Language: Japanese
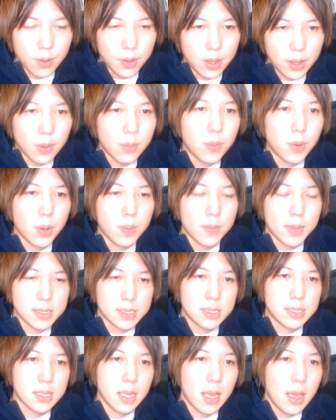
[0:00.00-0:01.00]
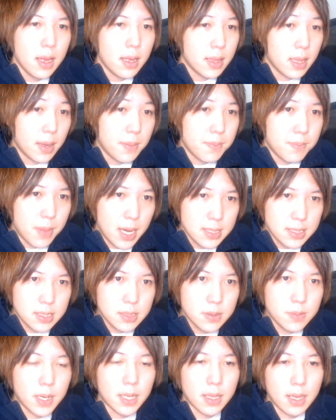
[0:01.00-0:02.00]
で思いますでま
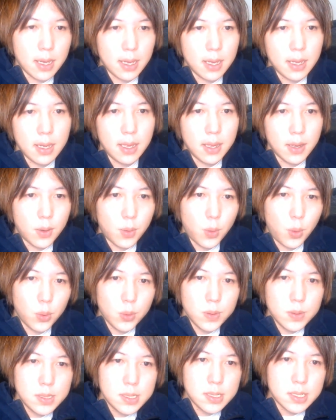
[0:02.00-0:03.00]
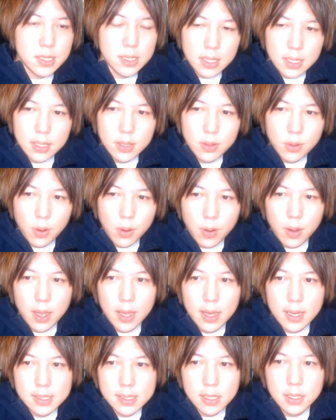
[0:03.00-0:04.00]
ずはね、えー、このツイート、
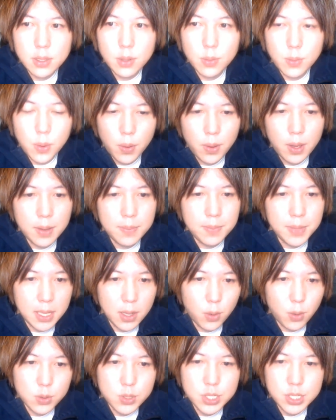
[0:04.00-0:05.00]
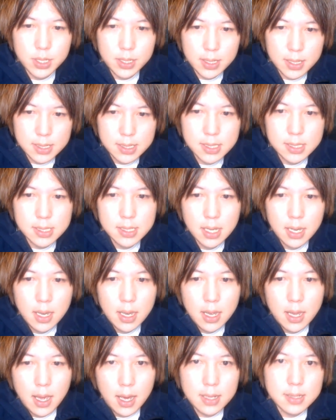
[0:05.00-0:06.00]
えー、ぜひとも、え見てほしいです
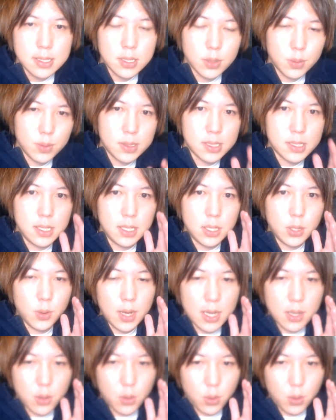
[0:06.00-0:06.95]
はいそのツイートが